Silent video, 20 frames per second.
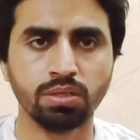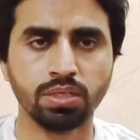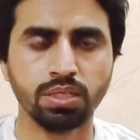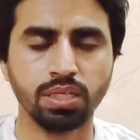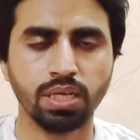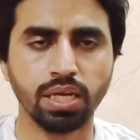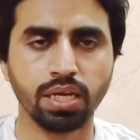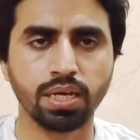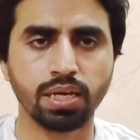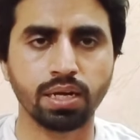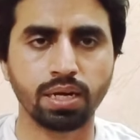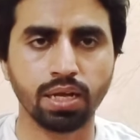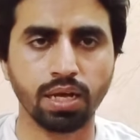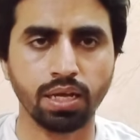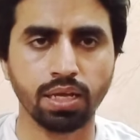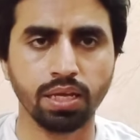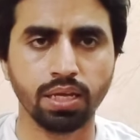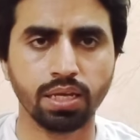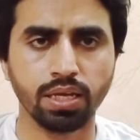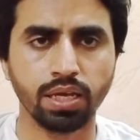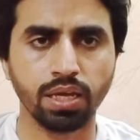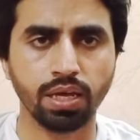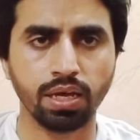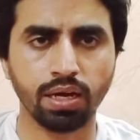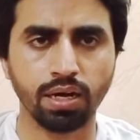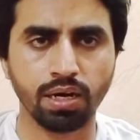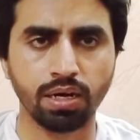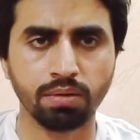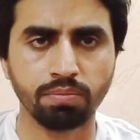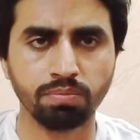ये करना है कि
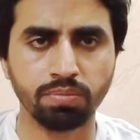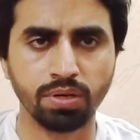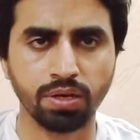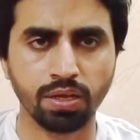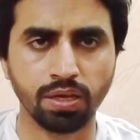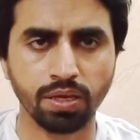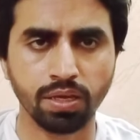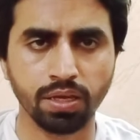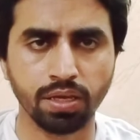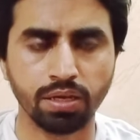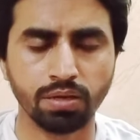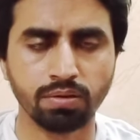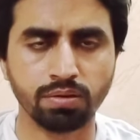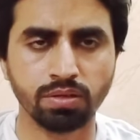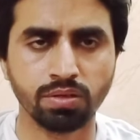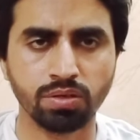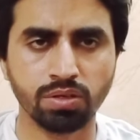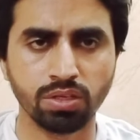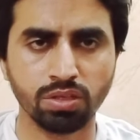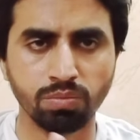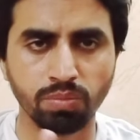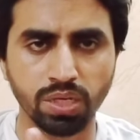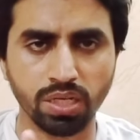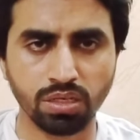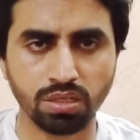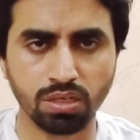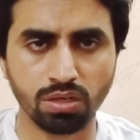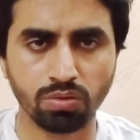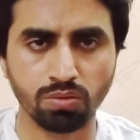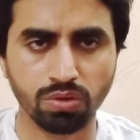आपने इसमें
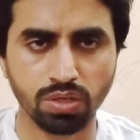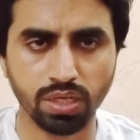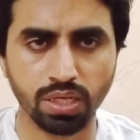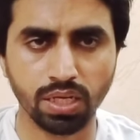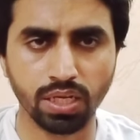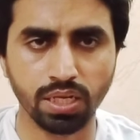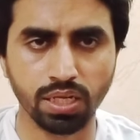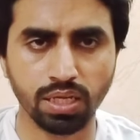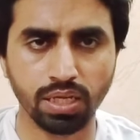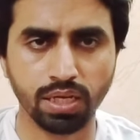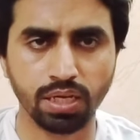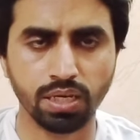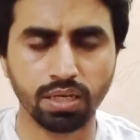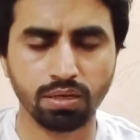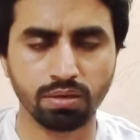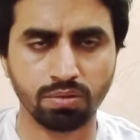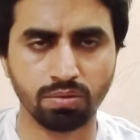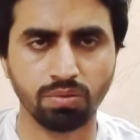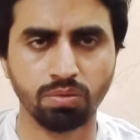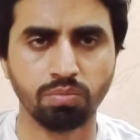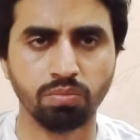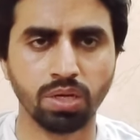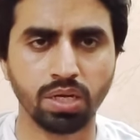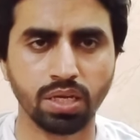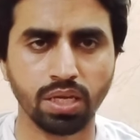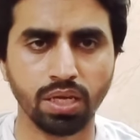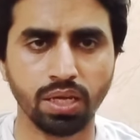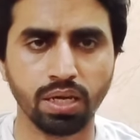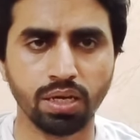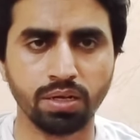इंटर होने के लिए
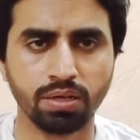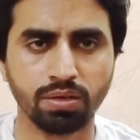बाकी